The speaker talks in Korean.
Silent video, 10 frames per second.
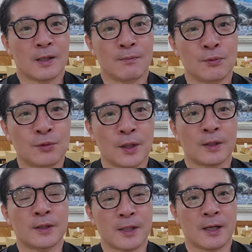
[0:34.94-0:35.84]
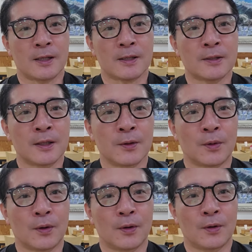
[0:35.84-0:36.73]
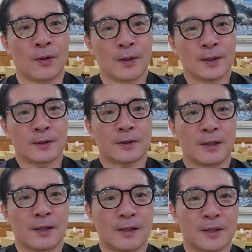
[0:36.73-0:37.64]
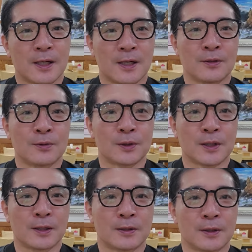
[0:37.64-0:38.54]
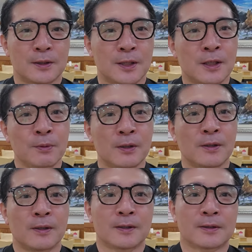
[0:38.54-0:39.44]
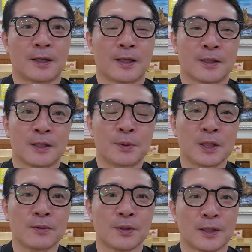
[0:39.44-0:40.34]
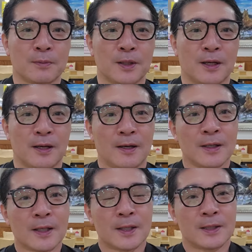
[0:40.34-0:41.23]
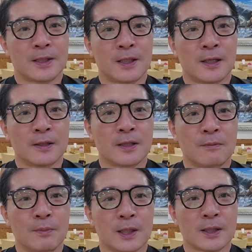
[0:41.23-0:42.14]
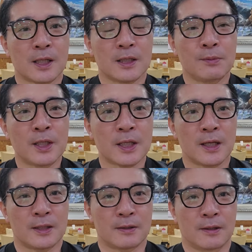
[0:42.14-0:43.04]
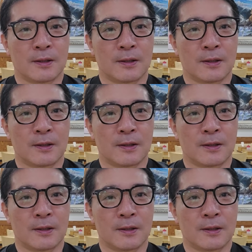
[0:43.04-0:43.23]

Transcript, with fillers: 임무 수행을 잘 끝내고 자, 착한 요리사에서 전입을 자, 전입 신고를 했습니다. 지난 1140회차에서